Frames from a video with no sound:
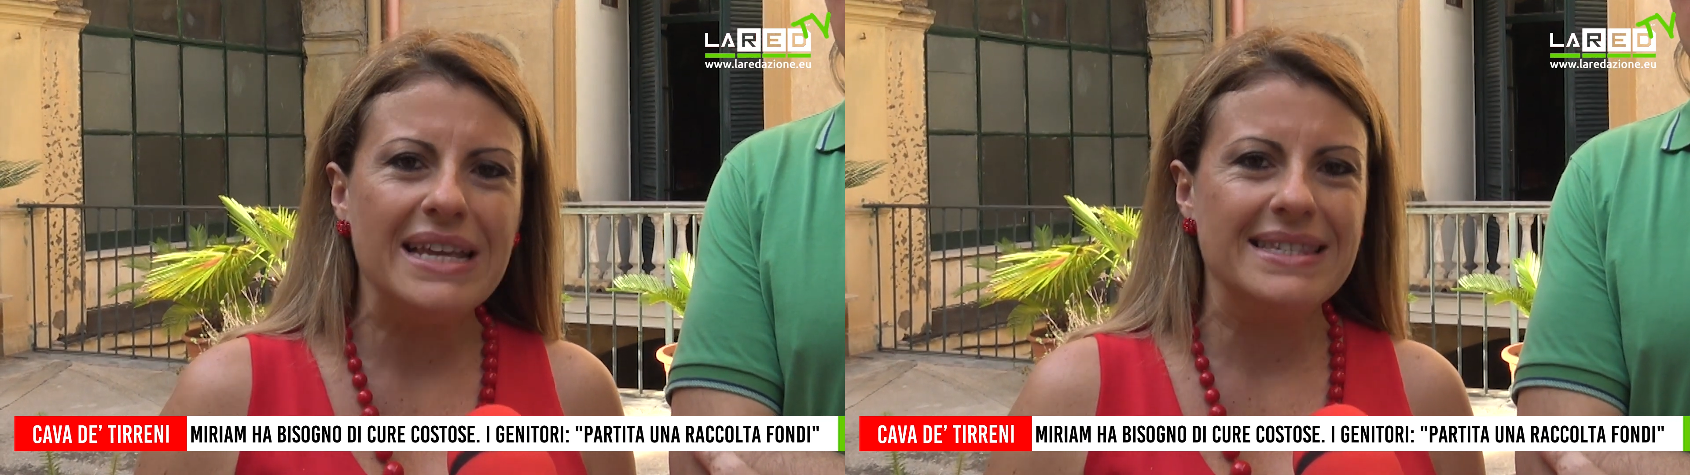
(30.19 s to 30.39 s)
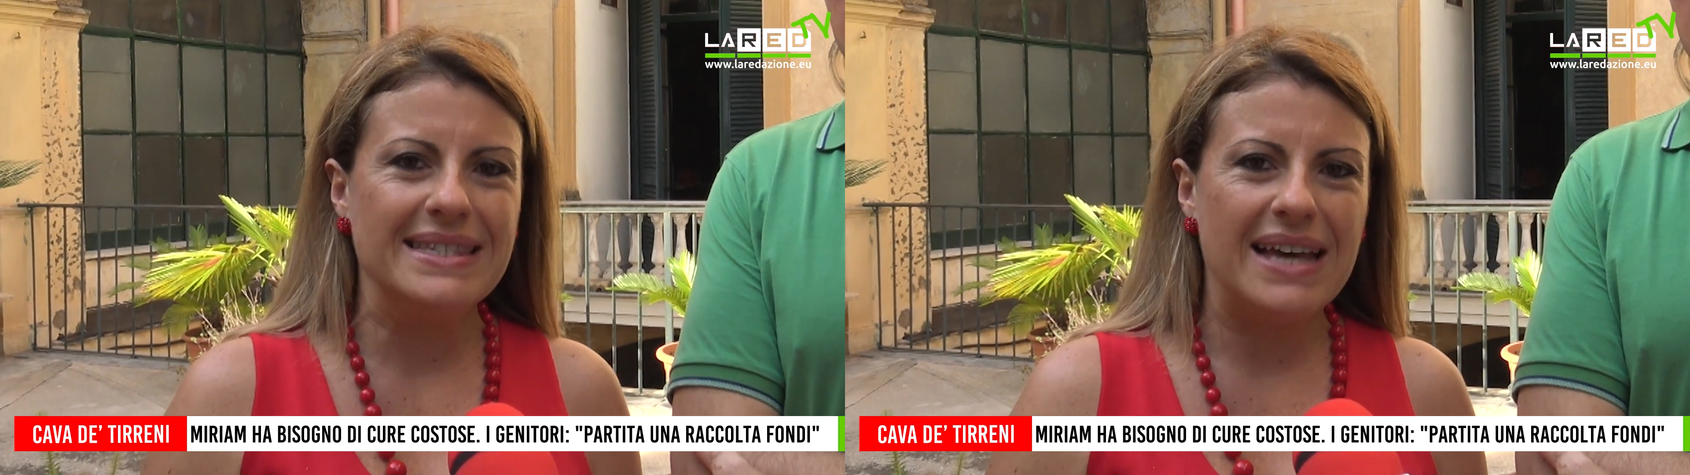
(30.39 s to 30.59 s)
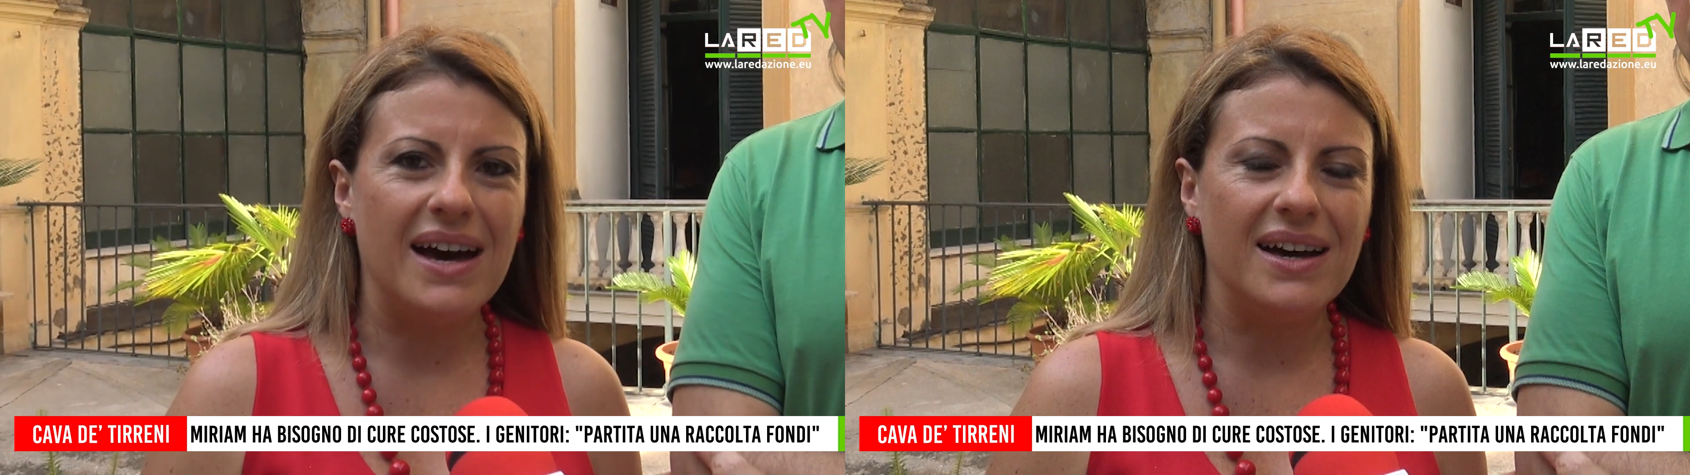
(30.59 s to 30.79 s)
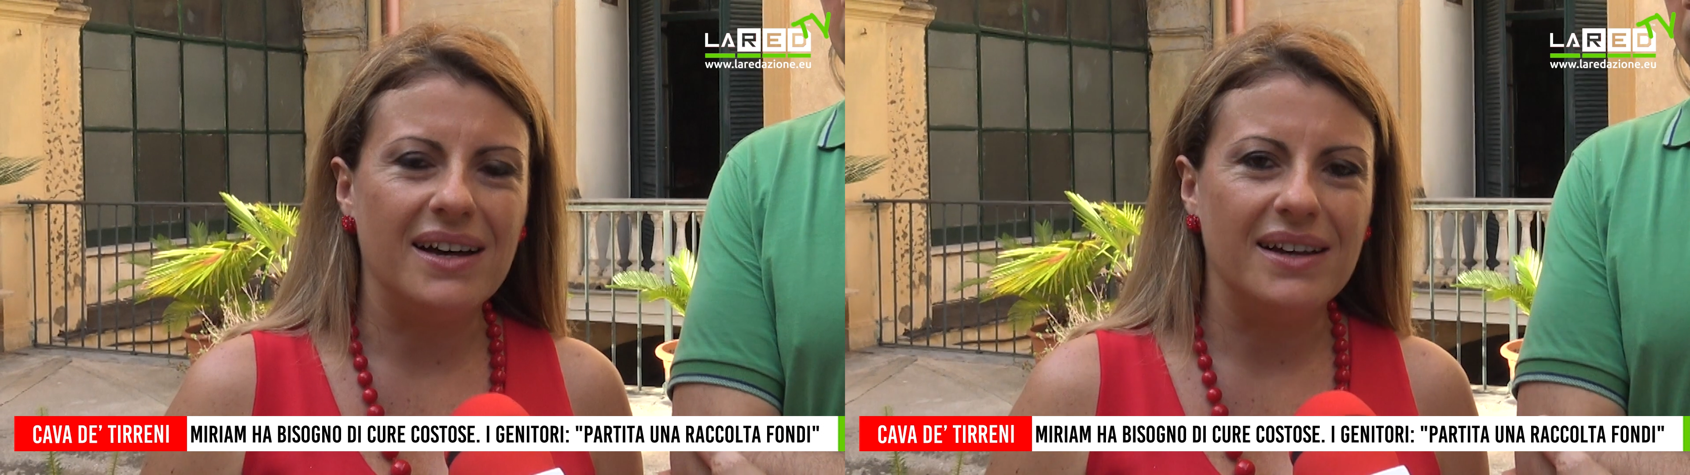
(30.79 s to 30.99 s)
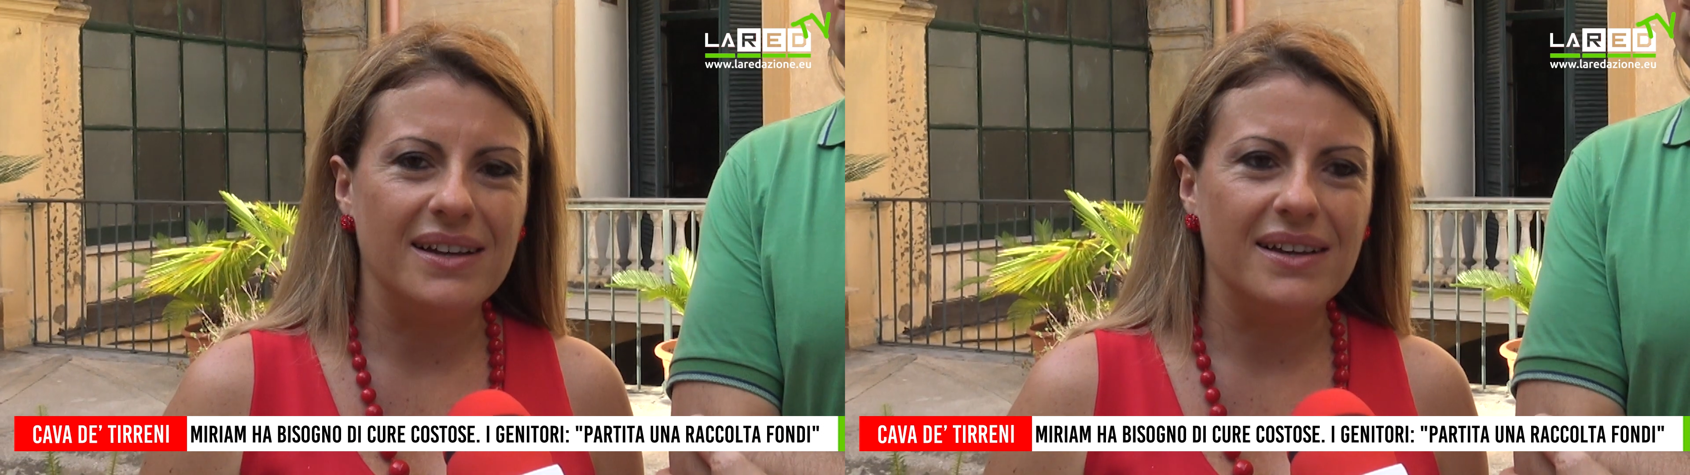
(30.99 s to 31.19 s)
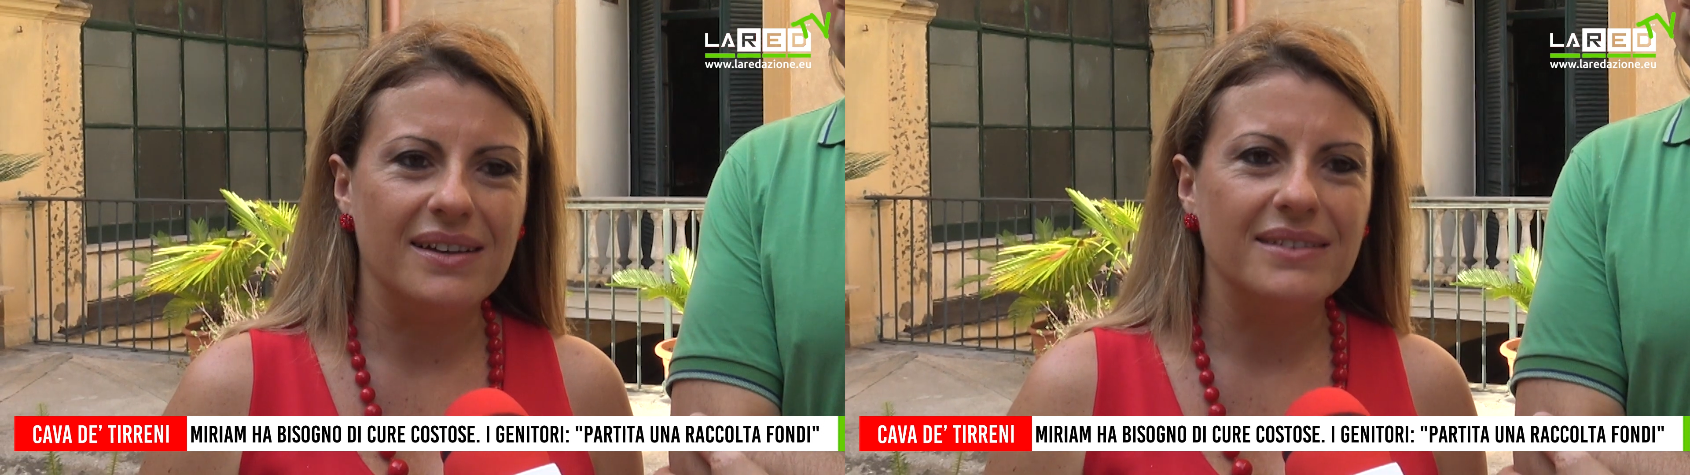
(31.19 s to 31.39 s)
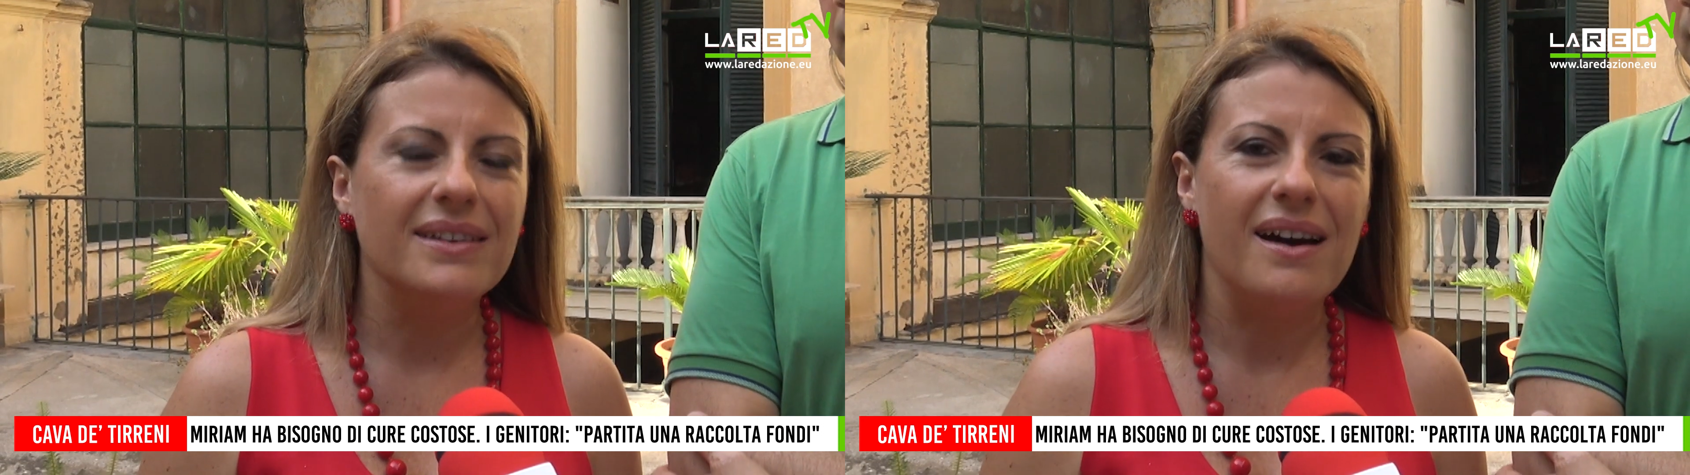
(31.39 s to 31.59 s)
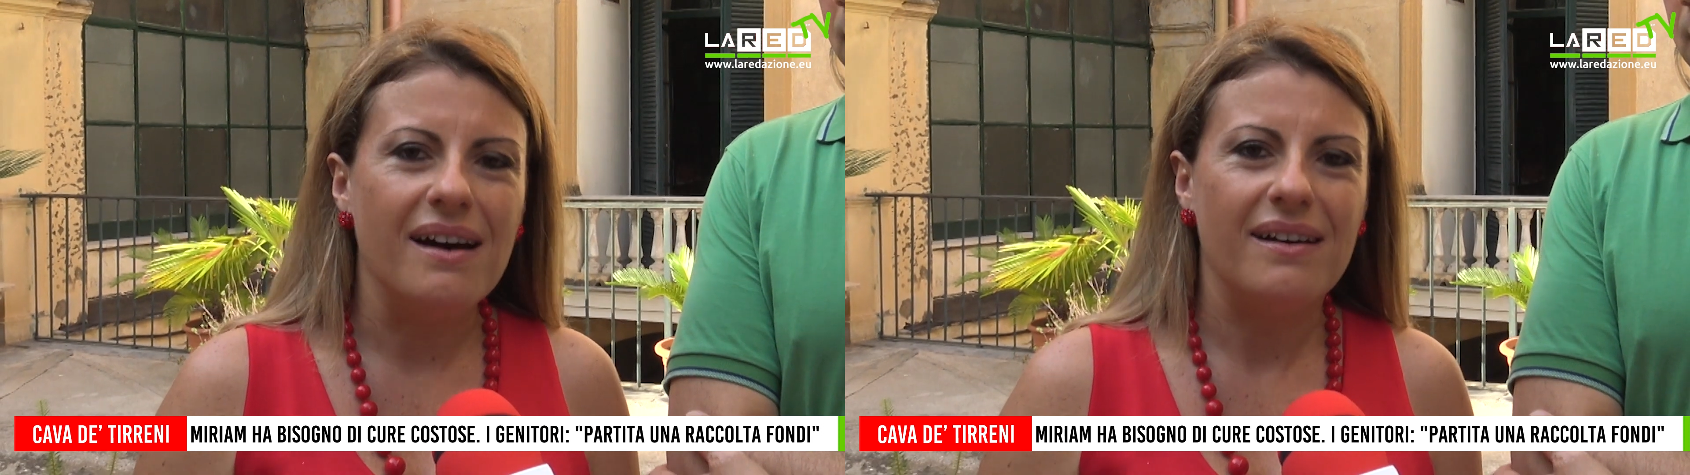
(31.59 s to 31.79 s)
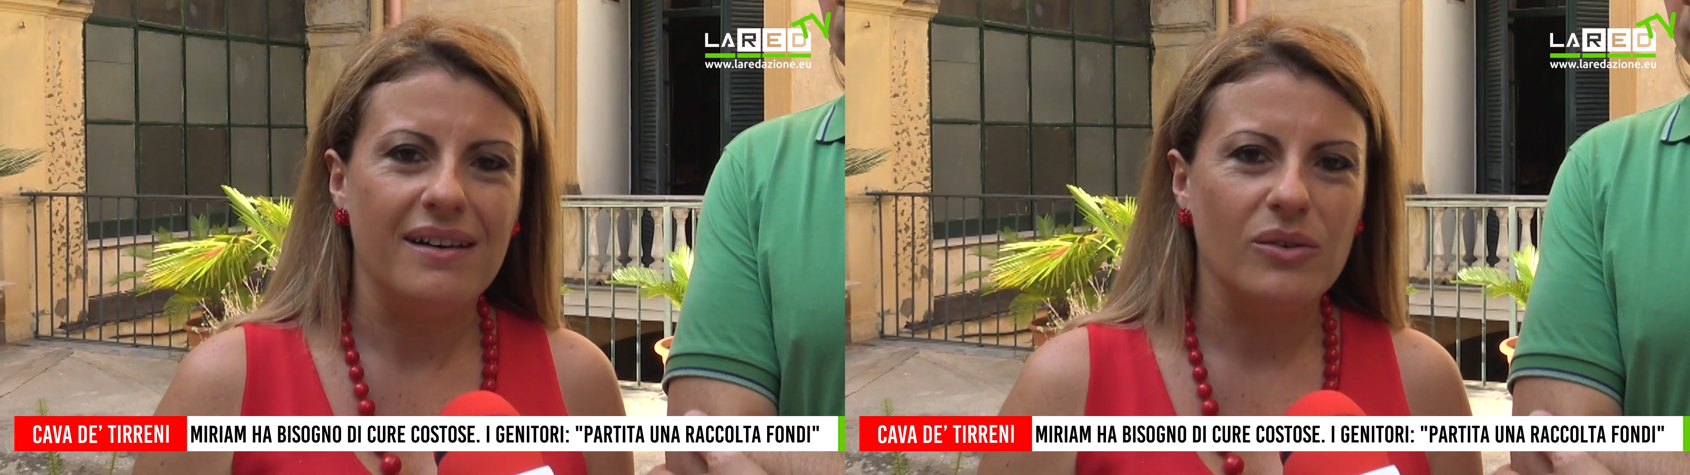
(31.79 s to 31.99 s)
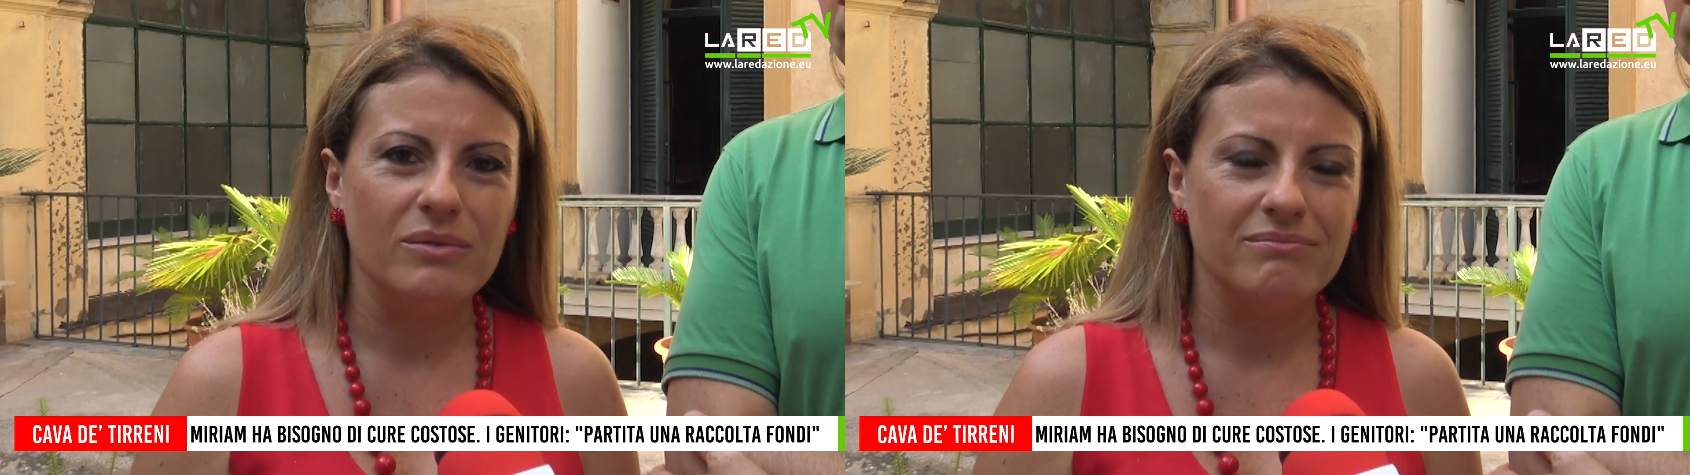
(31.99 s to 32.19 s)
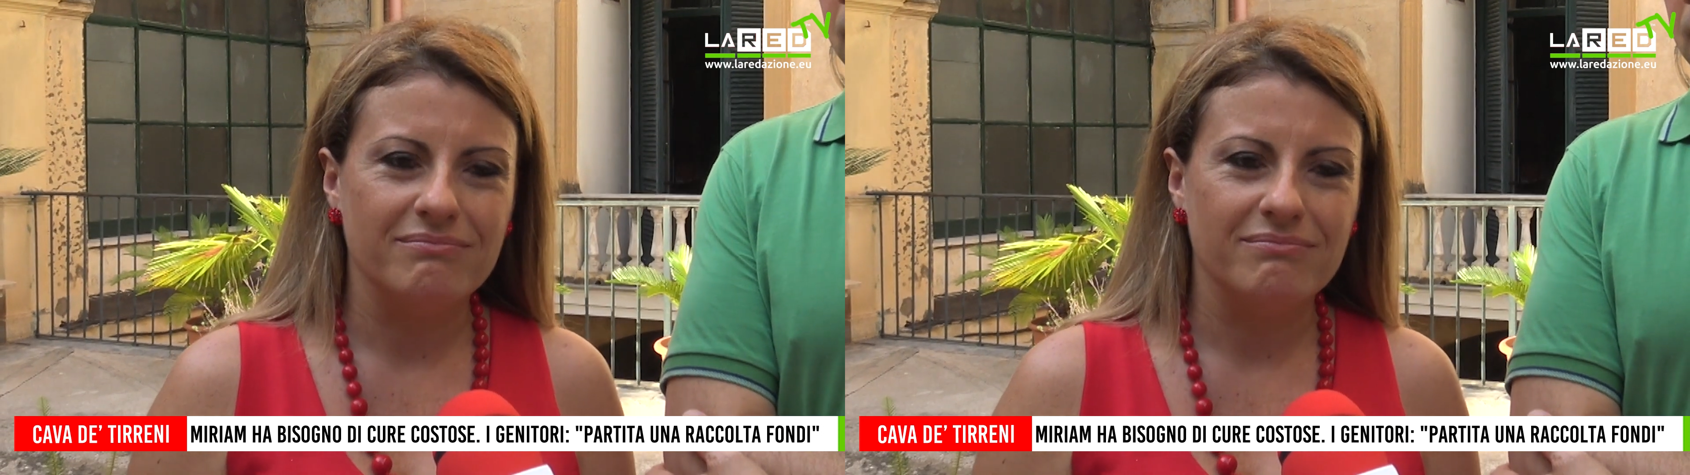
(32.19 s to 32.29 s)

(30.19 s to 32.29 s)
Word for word: essa da